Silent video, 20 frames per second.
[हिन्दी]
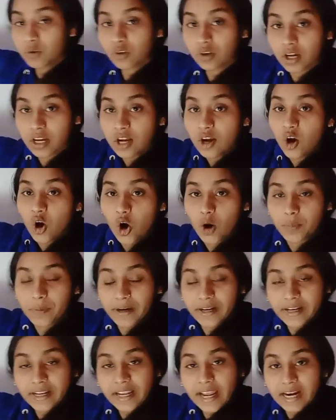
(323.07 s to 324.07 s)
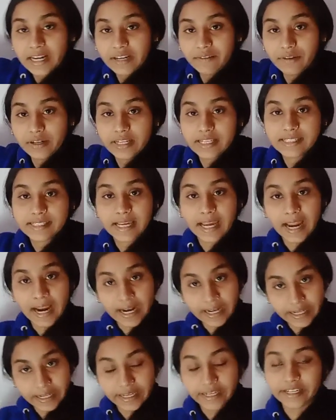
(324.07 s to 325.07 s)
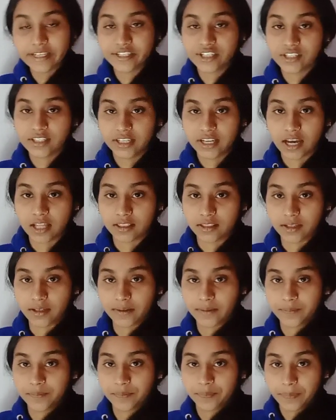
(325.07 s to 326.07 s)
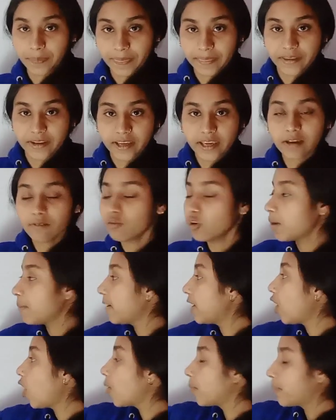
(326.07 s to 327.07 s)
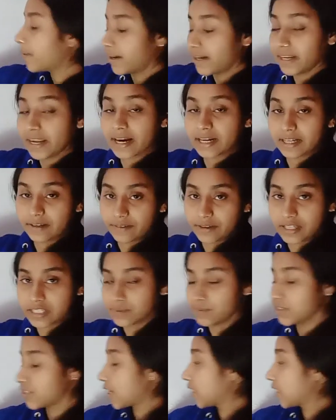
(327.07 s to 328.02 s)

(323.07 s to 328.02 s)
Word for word: लोग ऑपरेटिंग एक्टिविटीज़ के हेड के नीचे दिखाते हैं ठीक है वो हमारा ऑपरेटिंग एक्टिविटीज़ में